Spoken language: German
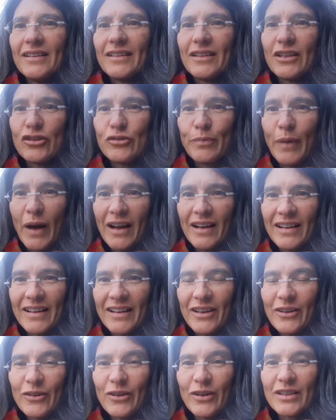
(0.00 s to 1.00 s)
Der Spargel
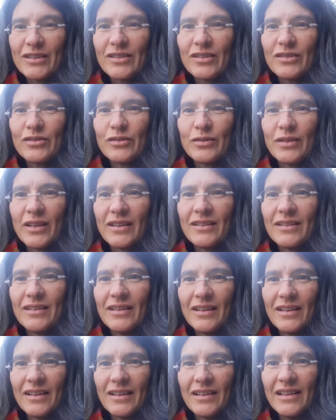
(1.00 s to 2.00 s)
gehört zu den
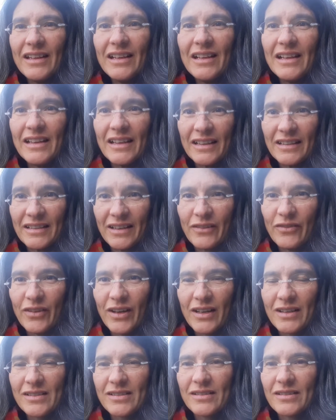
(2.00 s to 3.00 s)

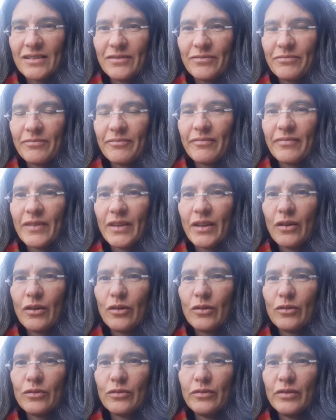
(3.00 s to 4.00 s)
Liliengewächsen
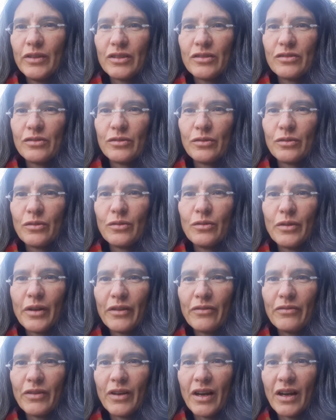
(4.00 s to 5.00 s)
und wird so
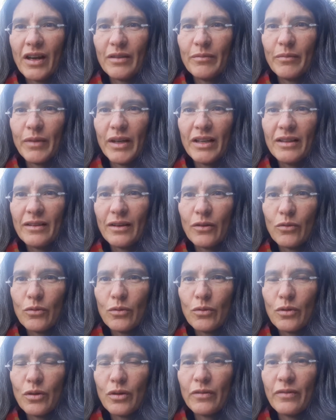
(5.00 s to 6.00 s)
ungefähr einen Meter
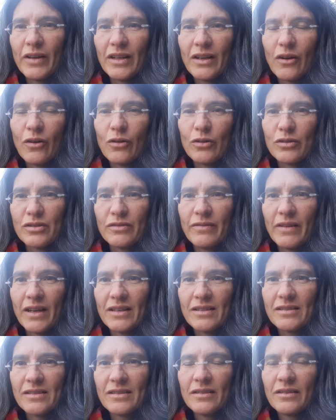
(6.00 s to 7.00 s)
hoch, wenn er
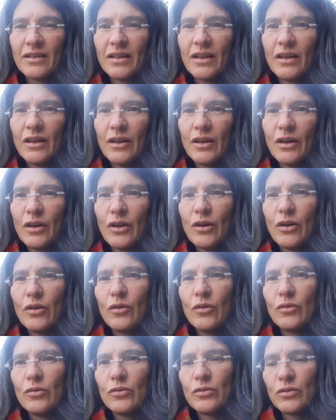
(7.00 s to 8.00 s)
auswächst.
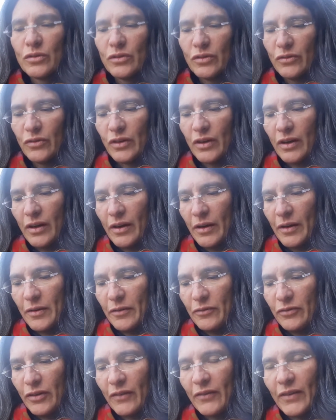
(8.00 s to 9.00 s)
Und äh,
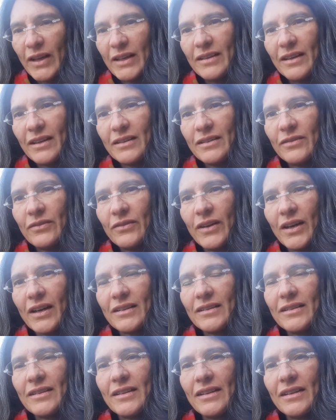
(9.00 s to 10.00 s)
verwendet
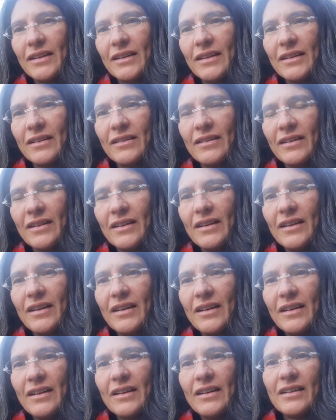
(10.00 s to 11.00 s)
werden die,
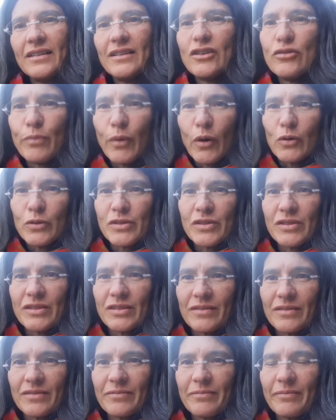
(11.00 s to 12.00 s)
die
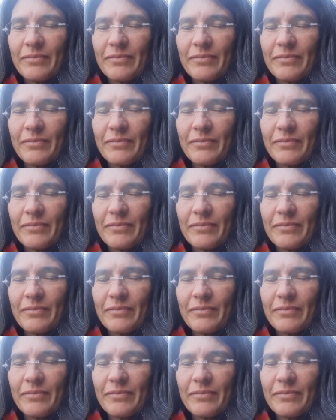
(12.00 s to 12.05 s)
Sprossen